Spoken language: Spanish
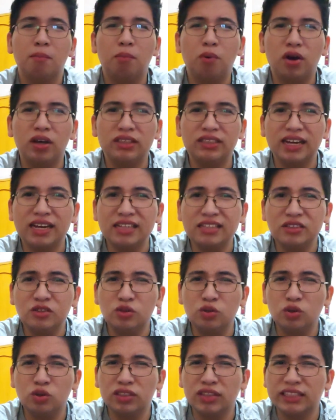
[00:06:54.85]
Pues
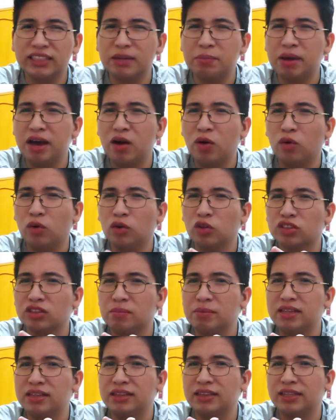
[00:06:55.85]
esto se asemeja
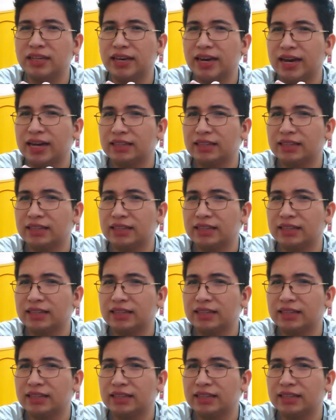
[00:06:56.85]
curiosamente